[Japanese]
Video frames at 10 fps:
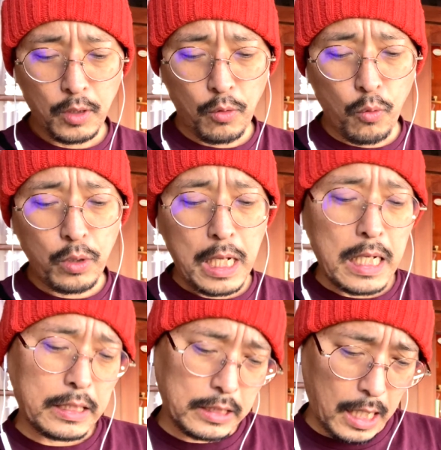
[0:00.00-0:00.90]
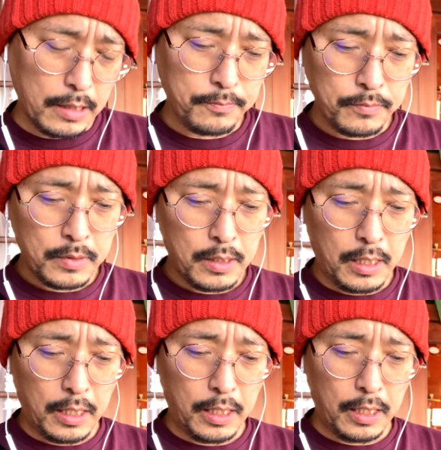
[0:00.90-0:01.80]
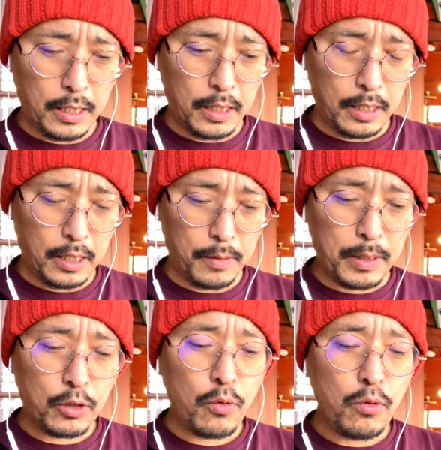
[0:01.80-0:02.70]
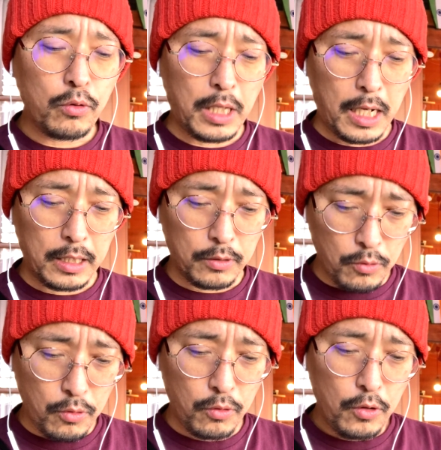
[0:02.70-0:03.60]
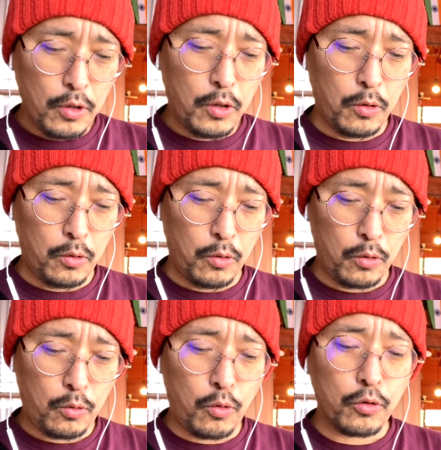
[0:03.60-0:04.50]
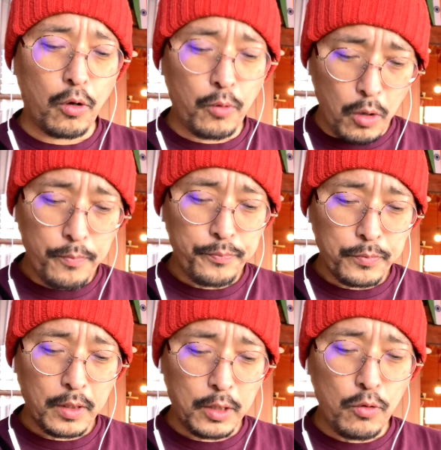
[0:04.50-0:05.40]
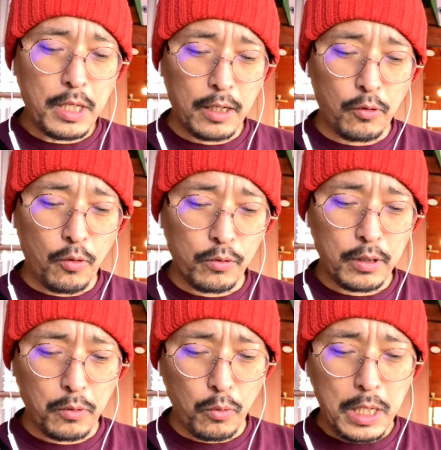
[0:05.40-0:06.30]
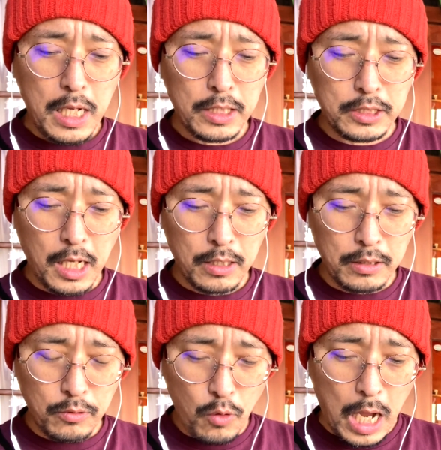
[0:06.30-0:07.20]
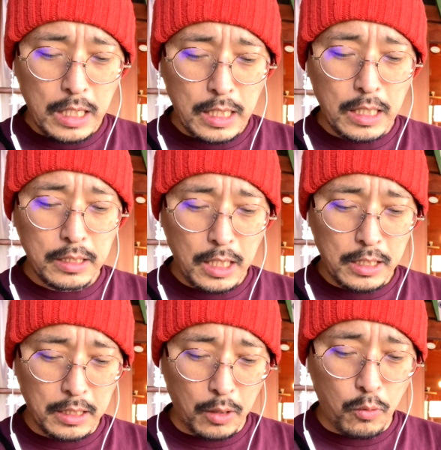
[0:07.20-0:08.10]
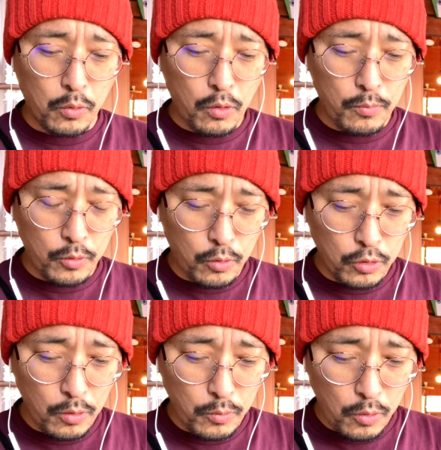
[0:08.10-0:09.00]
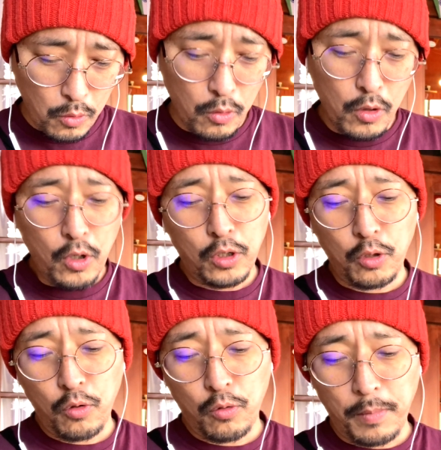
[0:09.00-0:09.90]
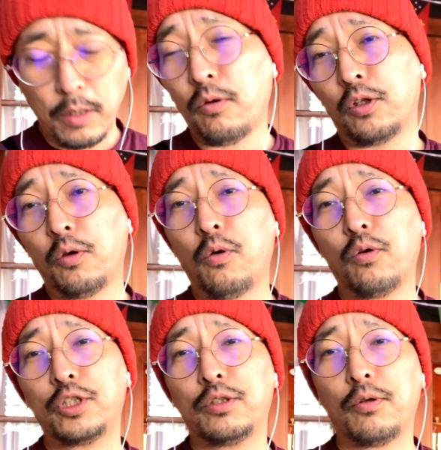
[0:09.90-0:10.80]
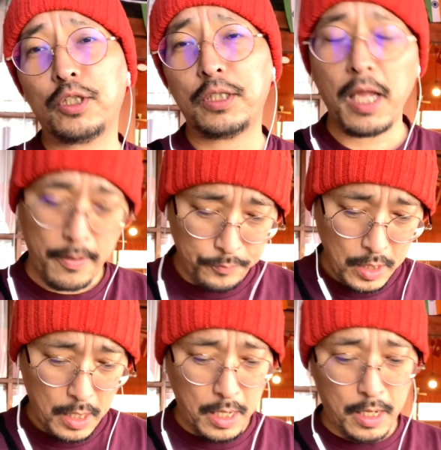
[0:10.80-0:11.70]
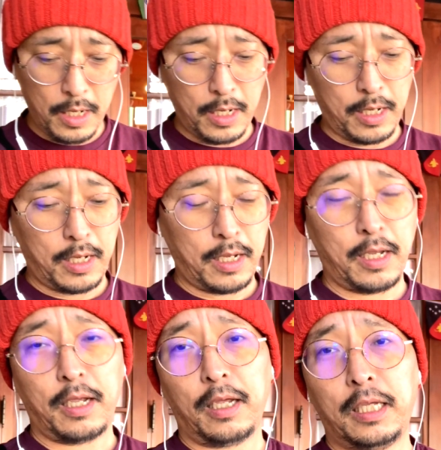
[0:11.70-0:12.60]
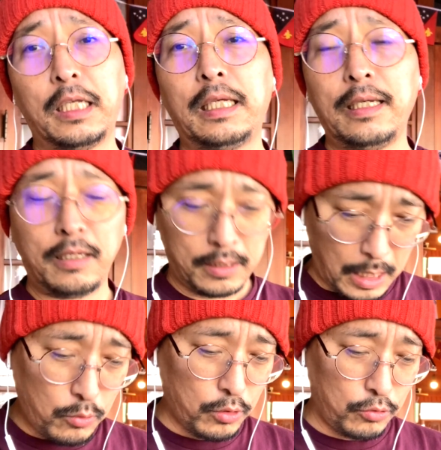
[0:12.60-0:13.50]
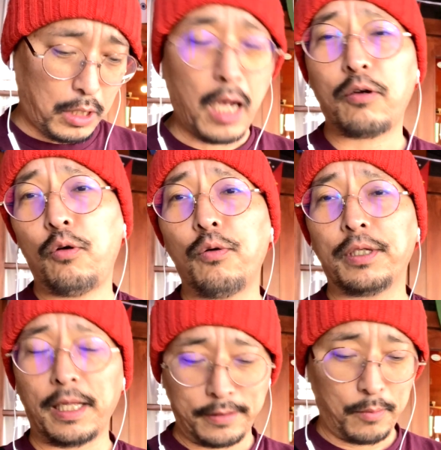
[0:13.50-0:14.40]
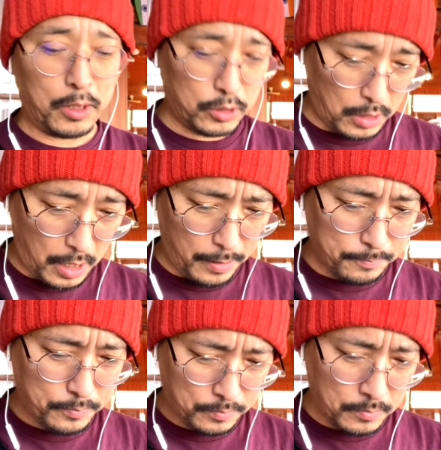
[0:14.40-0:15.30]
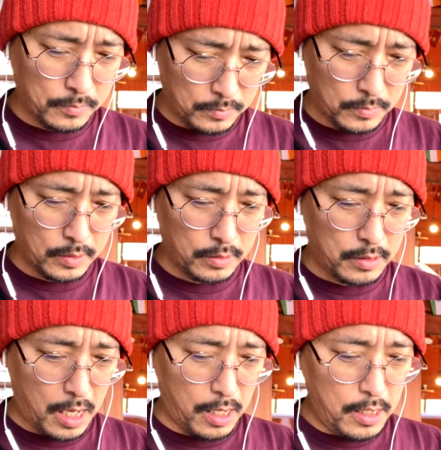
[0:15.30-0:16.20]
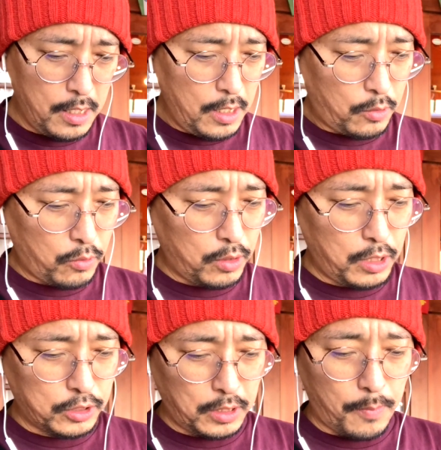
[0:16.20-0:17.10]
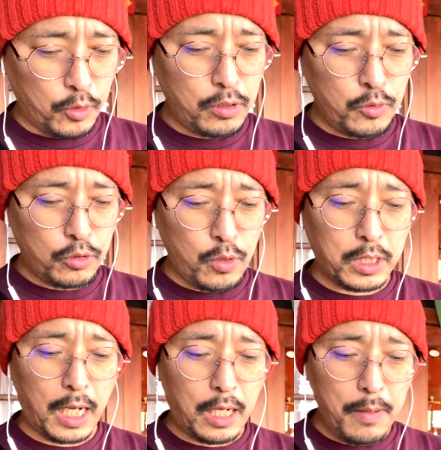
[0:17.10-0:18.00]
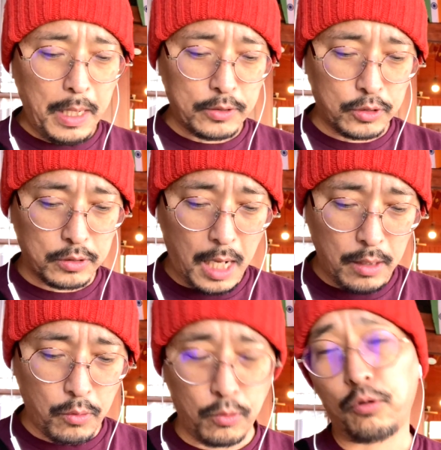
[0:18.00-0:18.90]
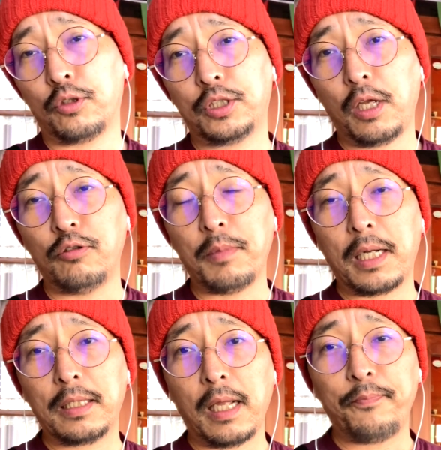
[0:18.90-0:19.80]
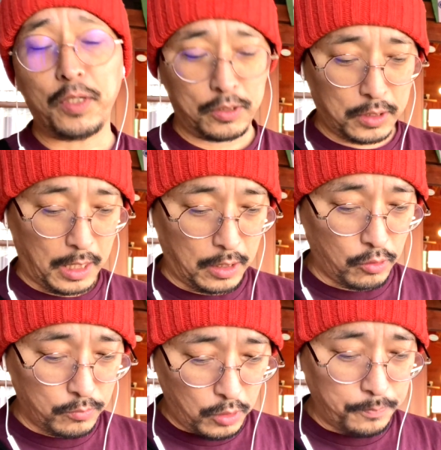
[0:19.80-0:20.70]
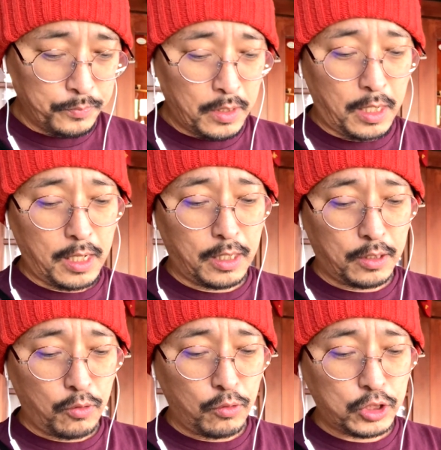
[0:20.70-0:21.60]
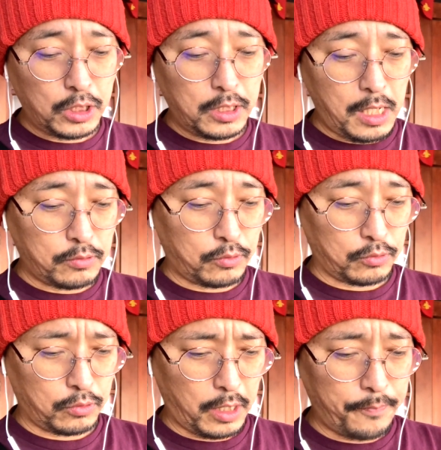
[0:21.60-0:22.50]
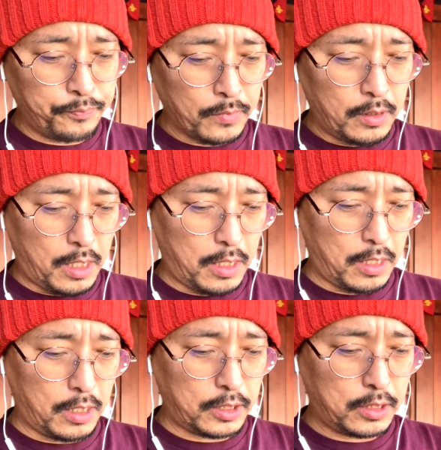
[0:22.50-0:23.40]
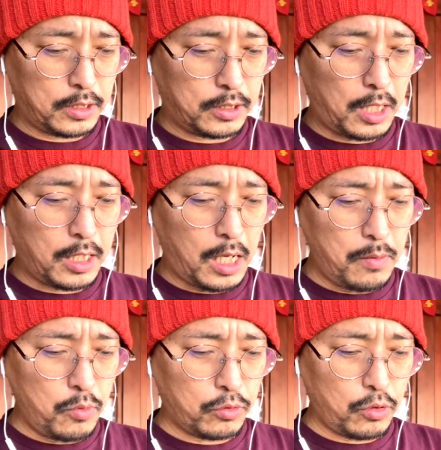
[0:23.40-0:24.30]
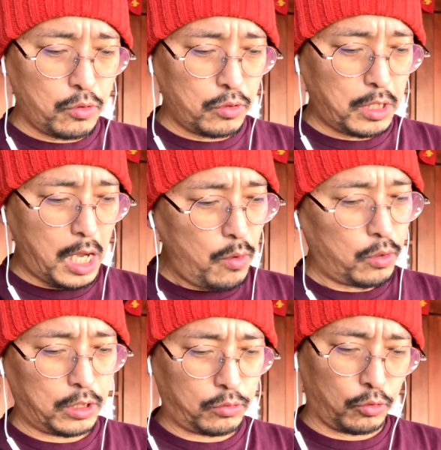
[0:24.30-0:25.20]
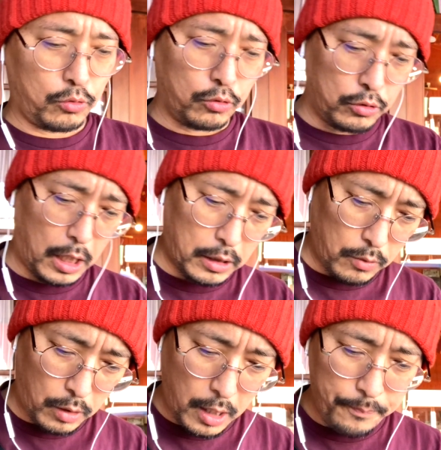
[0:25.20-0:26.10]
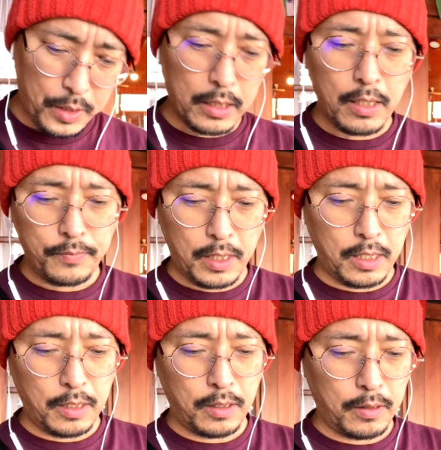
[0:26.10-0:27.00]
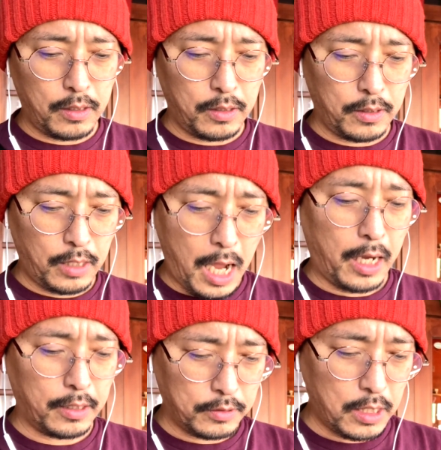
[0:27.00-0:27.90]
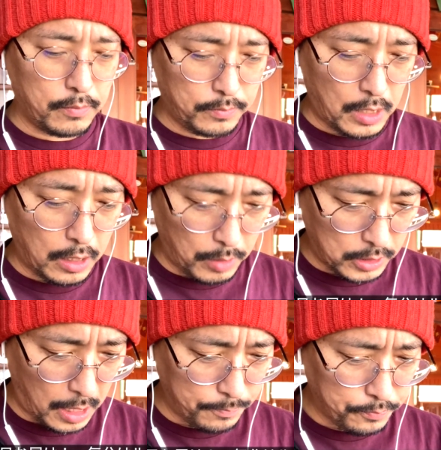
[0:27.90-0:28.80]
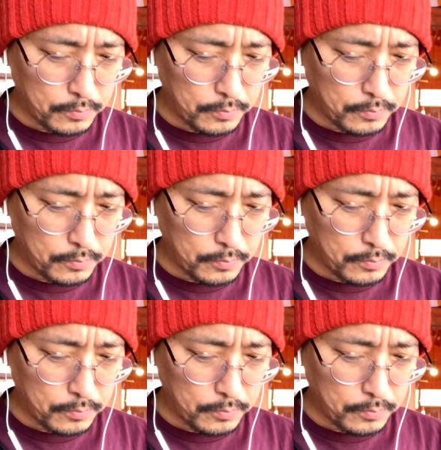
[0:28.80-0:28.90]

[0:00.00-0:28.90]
お姉ちゃん、えーまあ、兄弟の子供兄弟の お, お姉ちゃんの間にできた子供を龍馬の養子として、えー、引き入れたという格好になってますね。うんうん、でこれをですね、もともとは高松太郎として生まれたんですけれども、えー、養子になることで、えー、坂本直ということになったのかな、ただ、えー、はい、なりました。